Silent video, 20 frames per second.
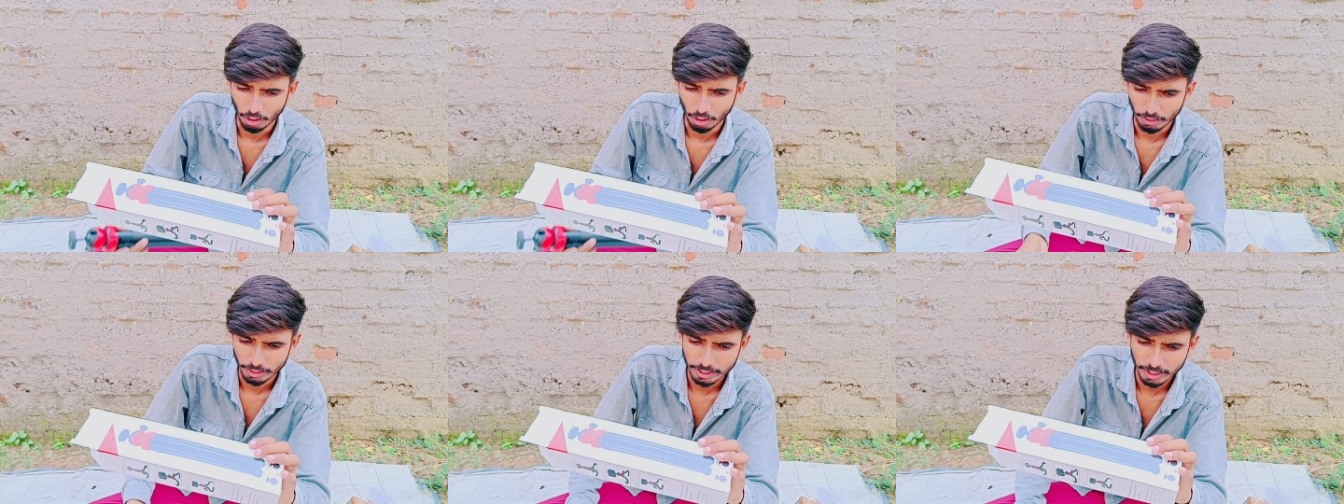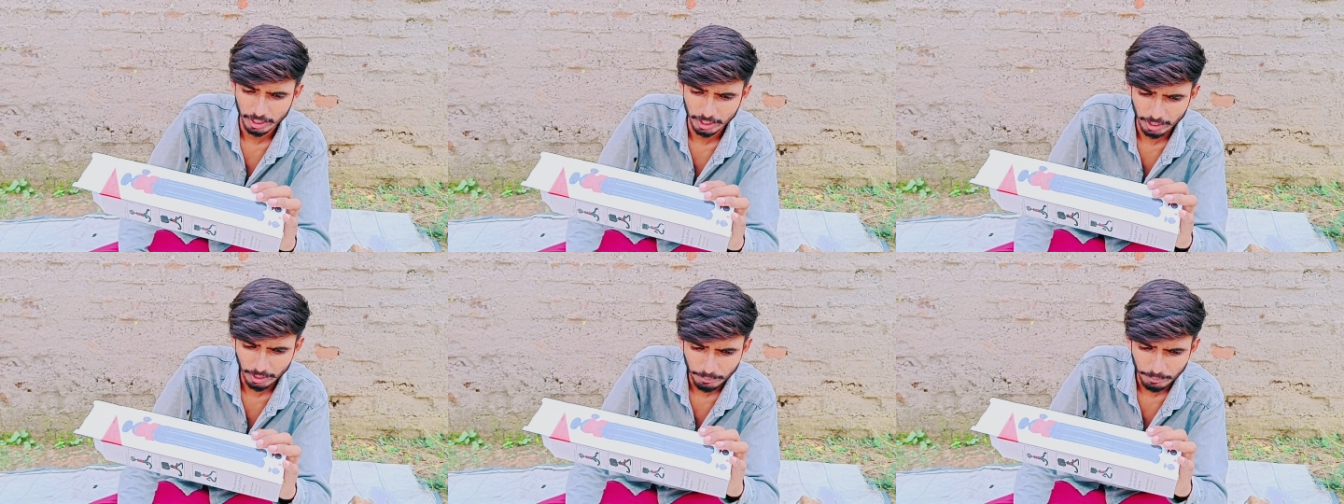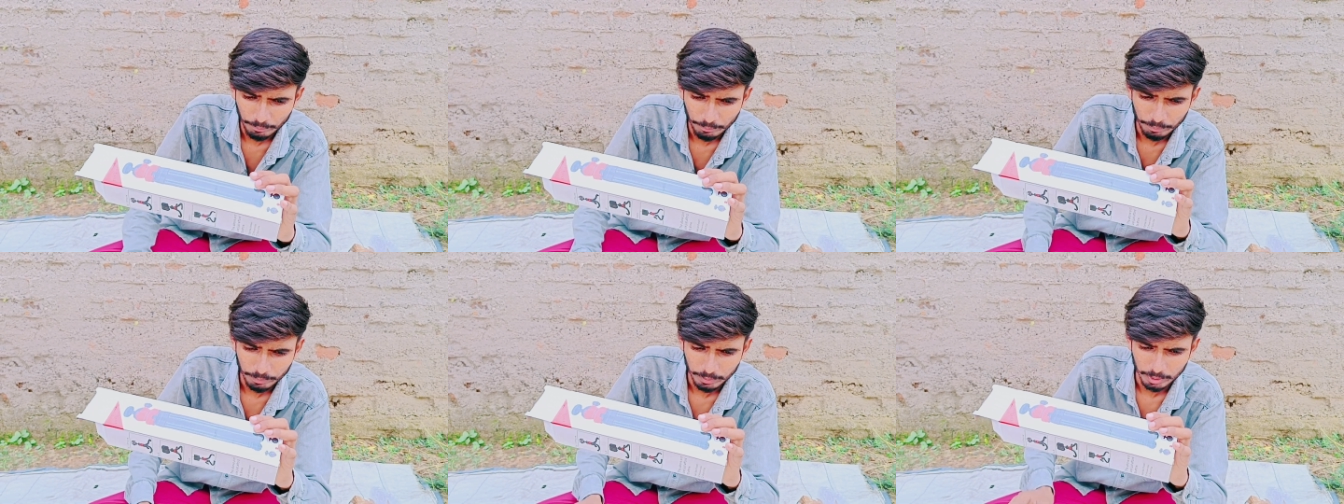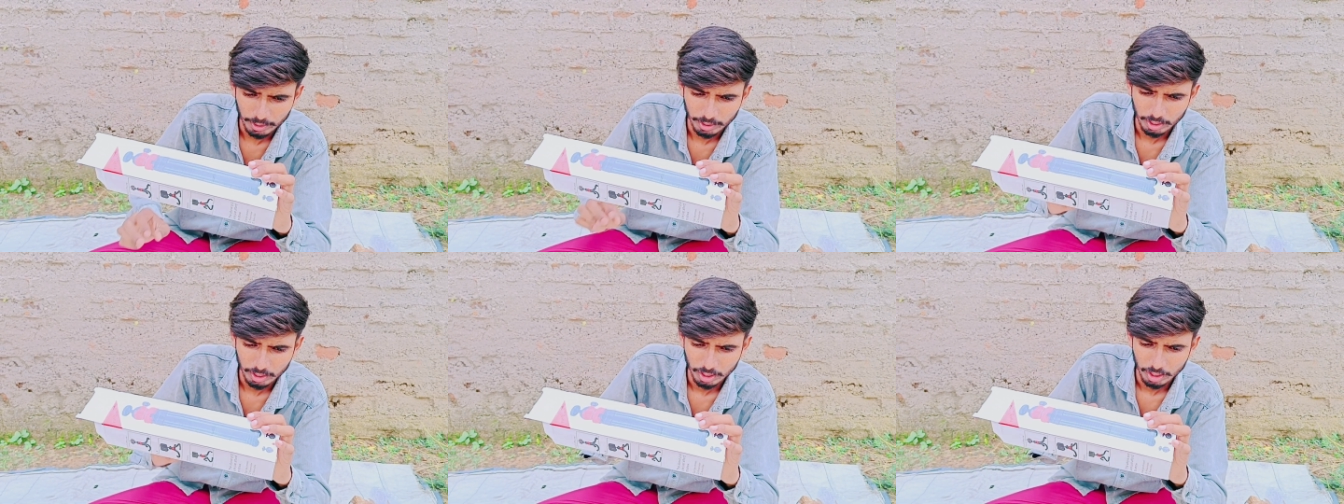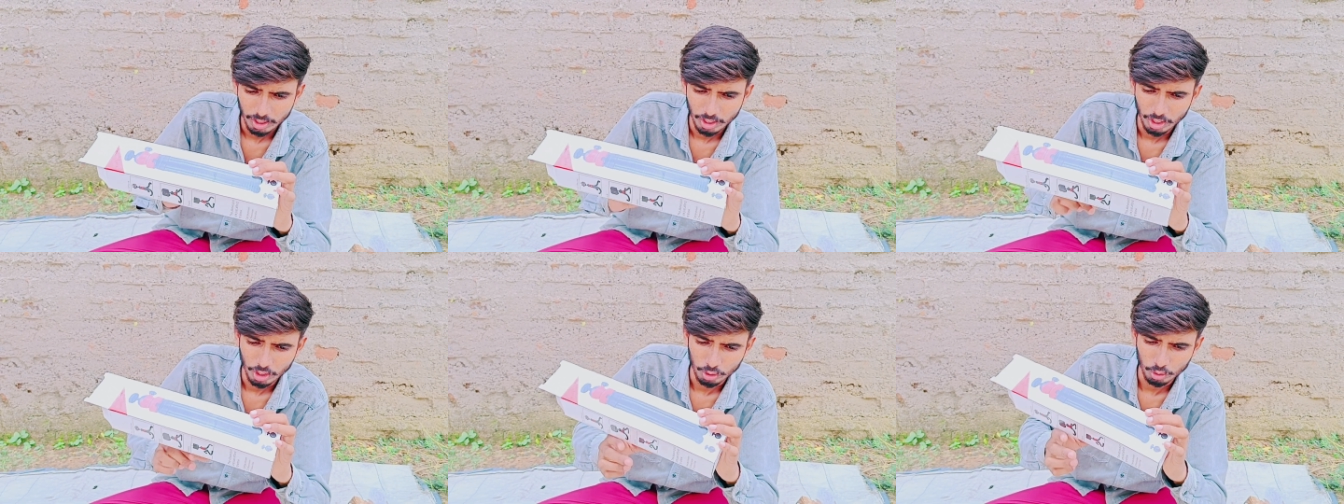और ये
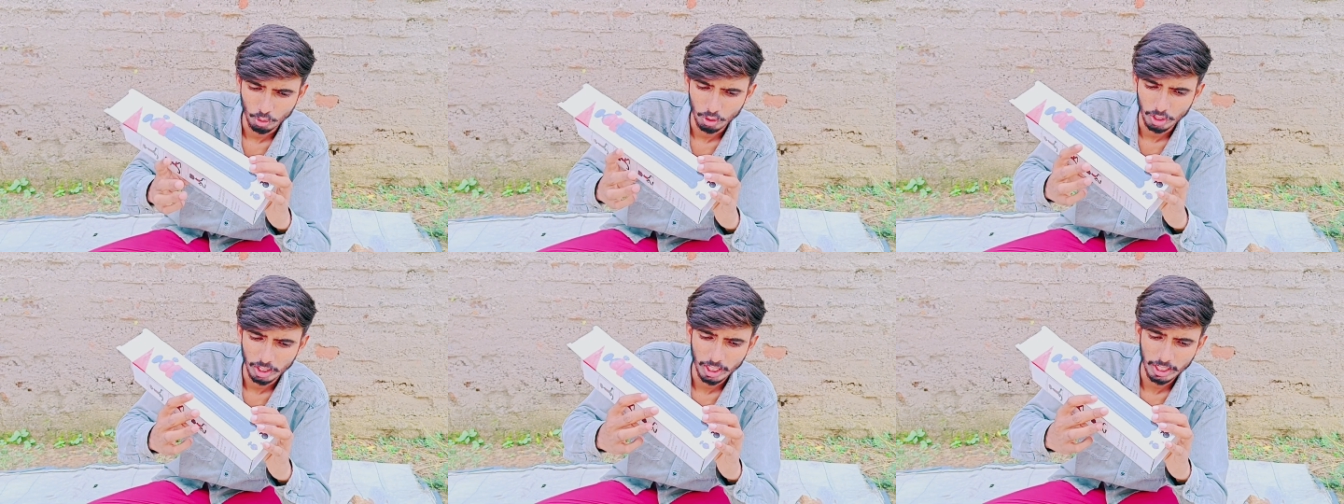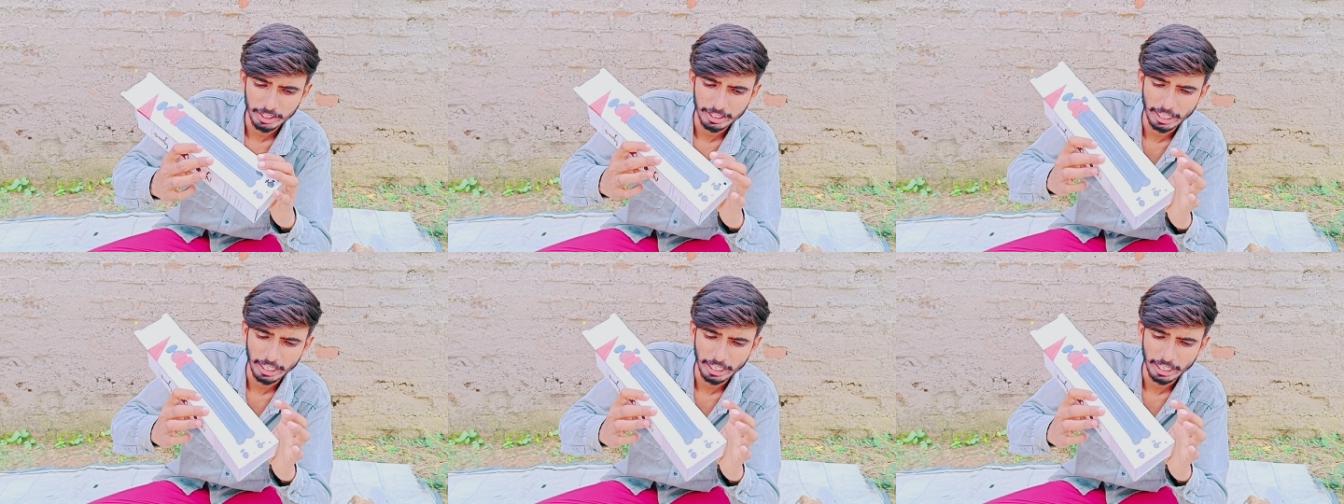गोरिल्ला